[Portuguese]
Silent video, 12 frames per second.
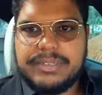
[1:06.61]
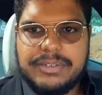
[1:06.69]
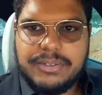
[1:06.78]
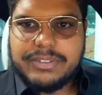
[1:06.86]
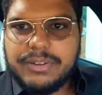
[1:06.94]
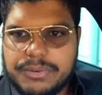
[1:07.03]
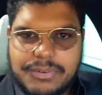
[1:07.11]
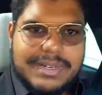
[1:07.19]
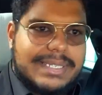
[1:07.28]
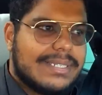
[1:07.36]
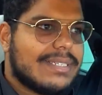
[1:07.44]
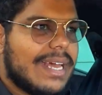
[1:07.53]
eu tenho
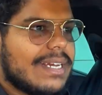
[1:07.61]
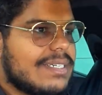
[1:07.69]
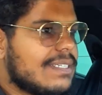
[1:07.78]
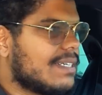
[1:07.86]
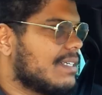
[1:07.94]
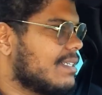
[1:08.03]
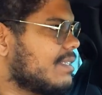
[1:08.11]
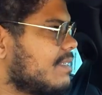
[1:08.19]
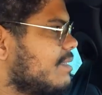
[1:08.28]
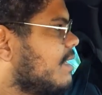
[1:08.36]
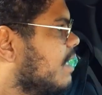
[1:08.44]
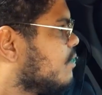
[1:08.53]
algumas técnicas
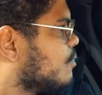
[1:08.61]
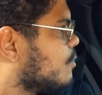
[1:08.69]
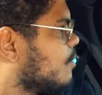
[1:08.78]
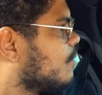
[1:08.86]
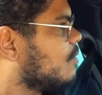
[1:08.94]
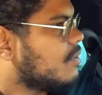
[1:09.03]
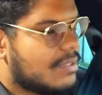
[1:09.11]
dentro